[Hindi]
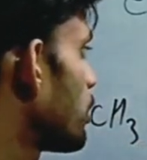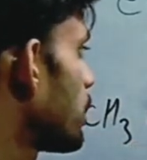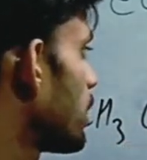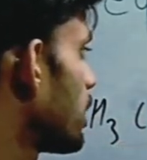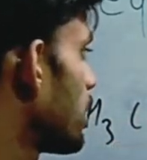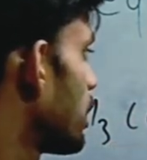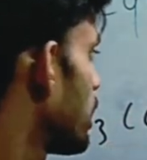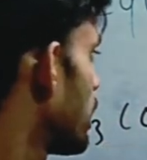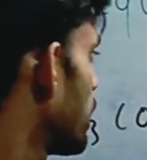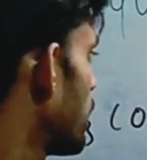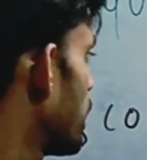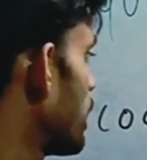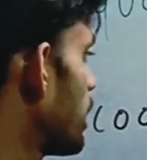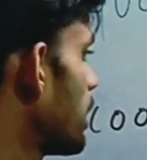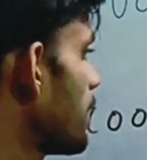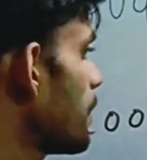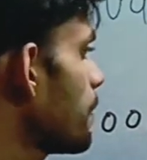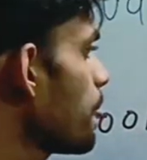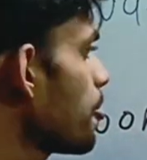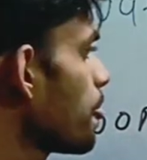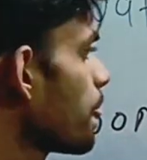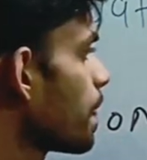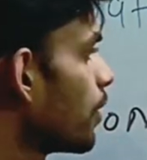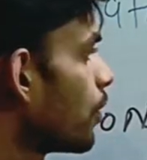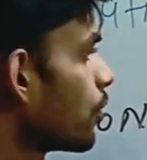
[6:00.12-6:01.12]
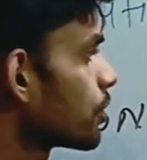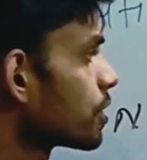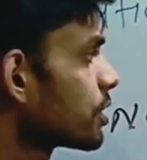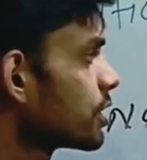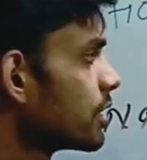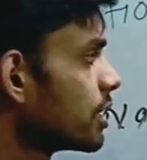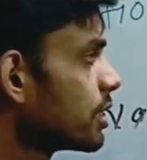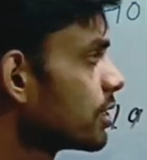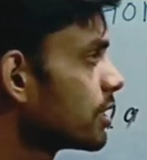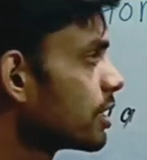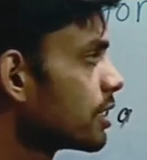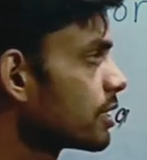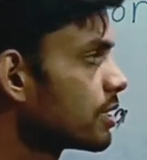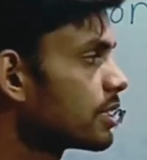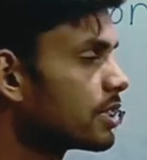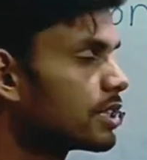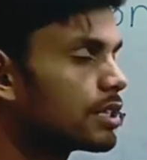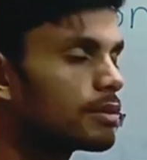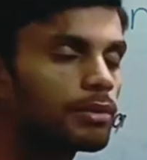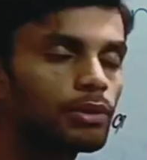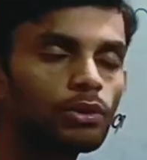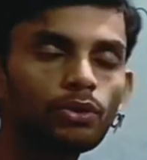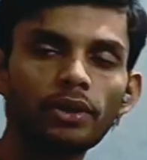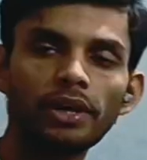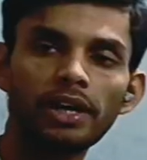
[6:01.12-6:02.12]
ओ एन ए और सी एस
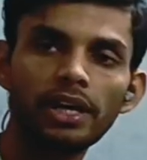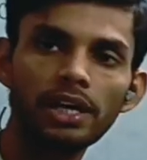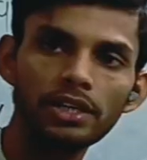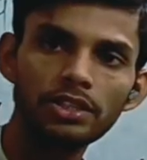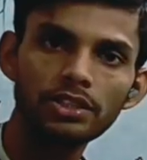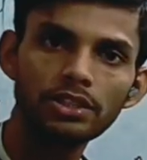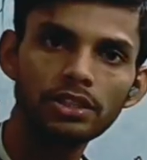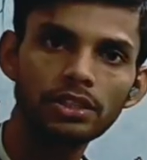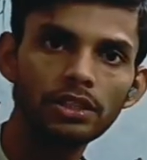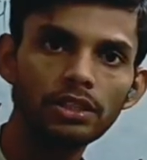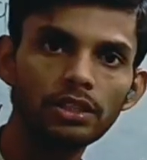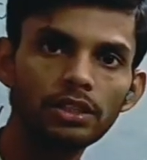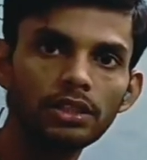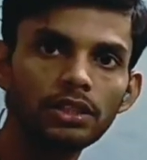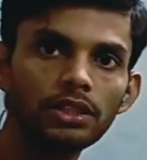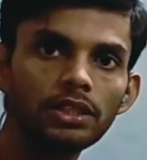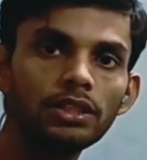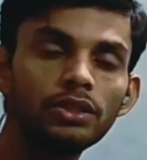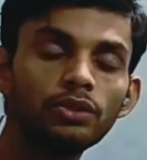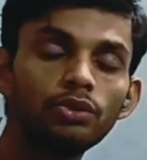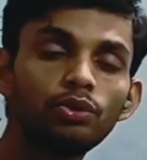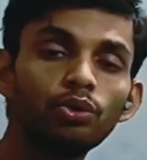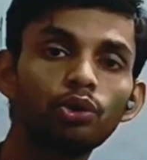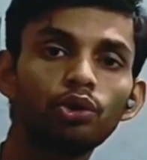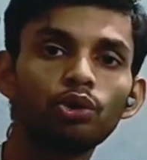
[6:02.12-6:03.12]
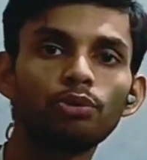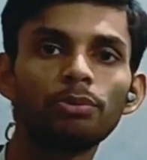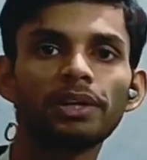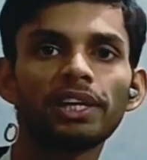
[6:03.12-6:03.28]
थ्री सी डब्लो एच इन